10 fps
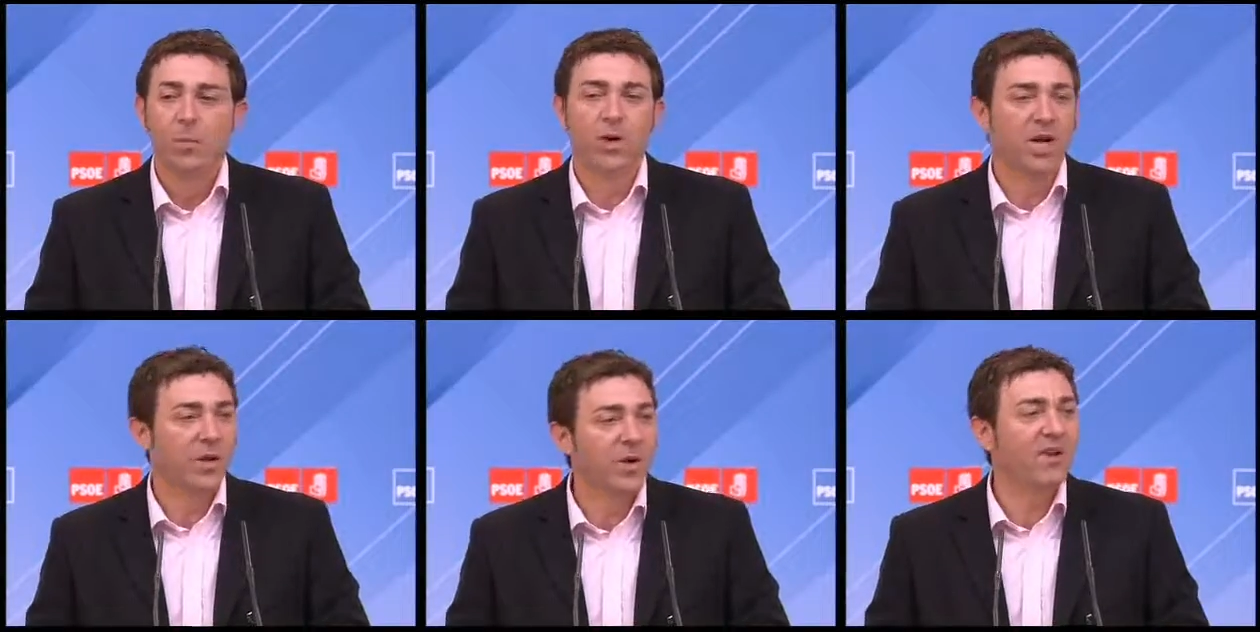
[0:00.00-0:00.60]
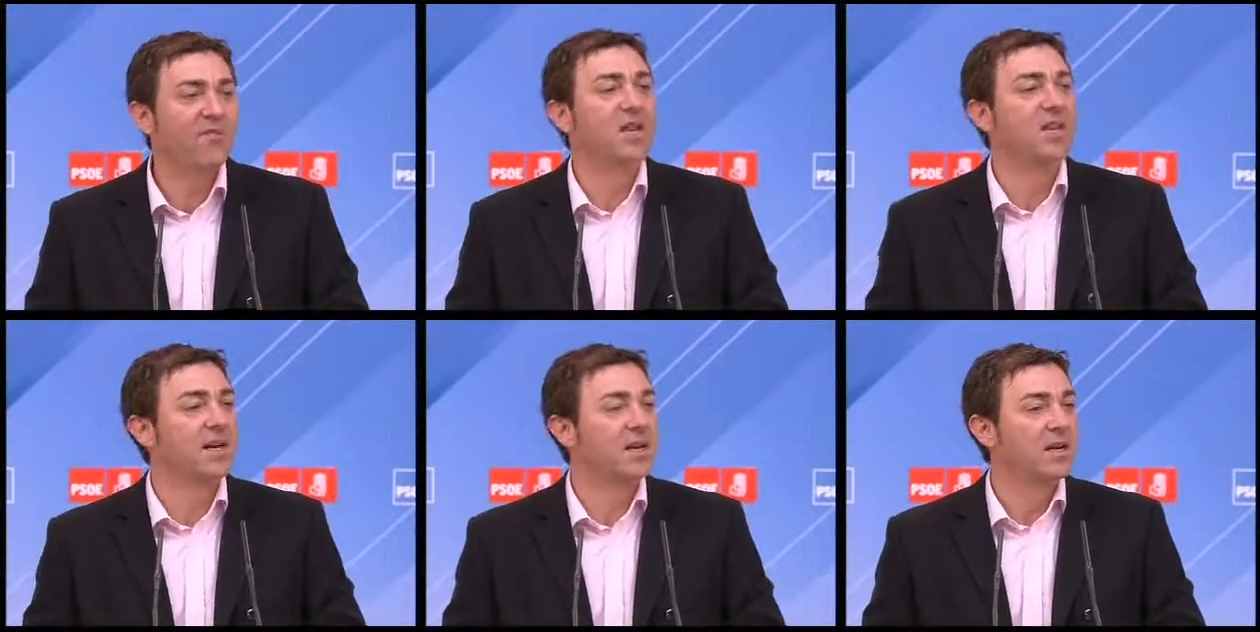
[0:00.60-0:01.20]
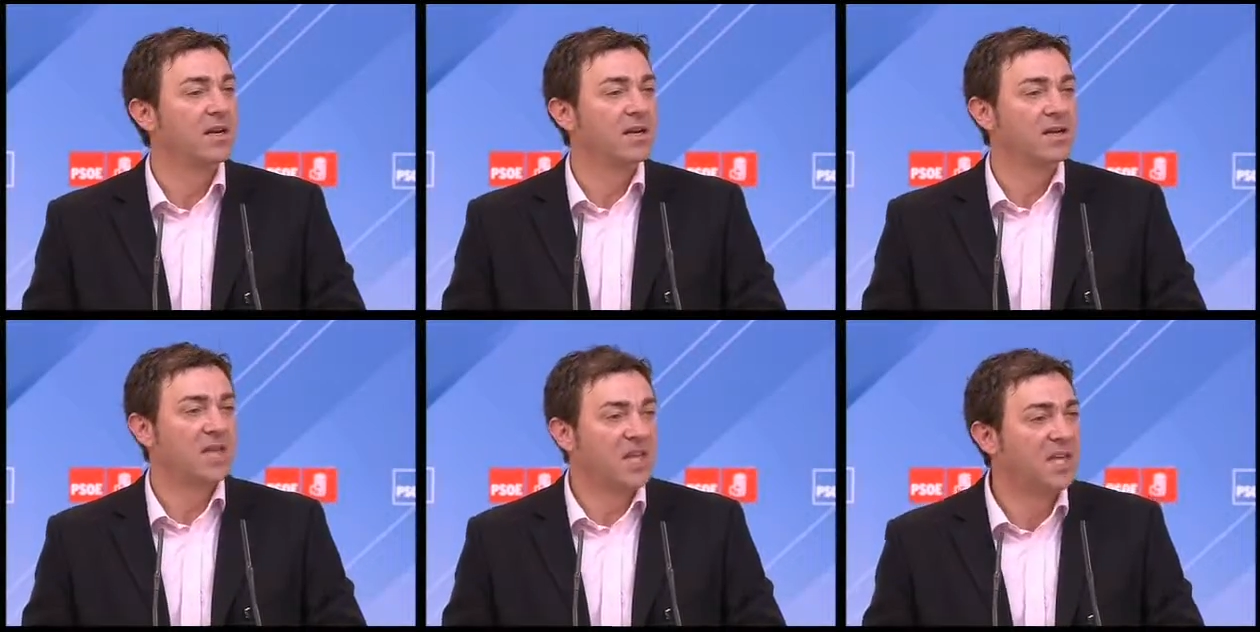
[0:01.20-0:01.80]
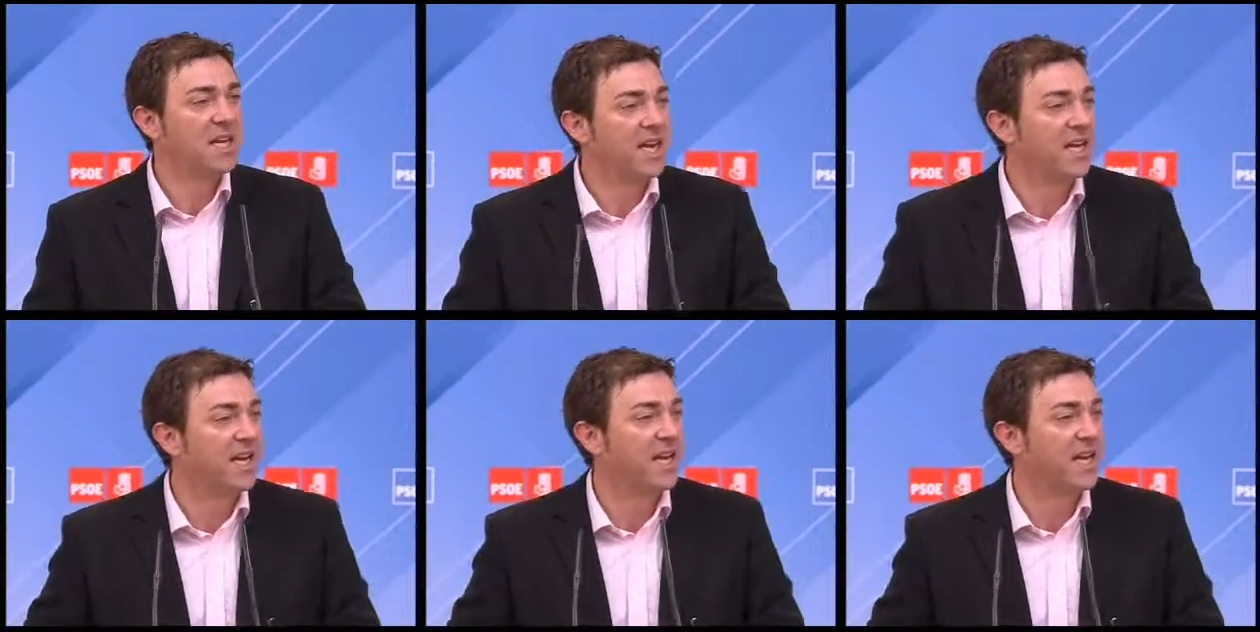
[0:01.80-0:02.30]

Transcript: porque no era fácil decir aquí